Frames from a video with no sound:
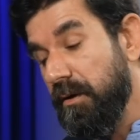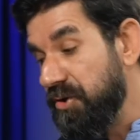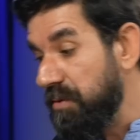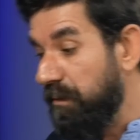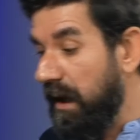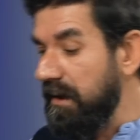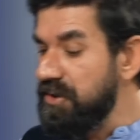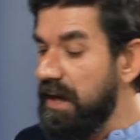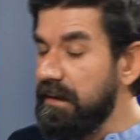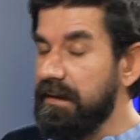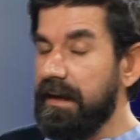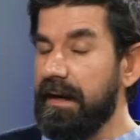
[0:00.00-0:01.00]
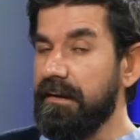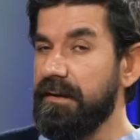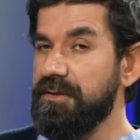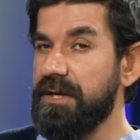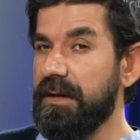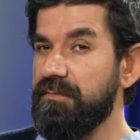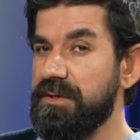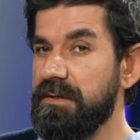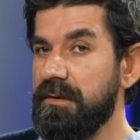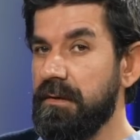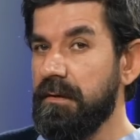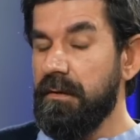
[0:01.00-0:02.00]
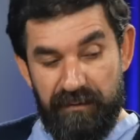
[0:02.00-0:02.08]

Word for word: Şimdi padişahın dikkatini çekmiş.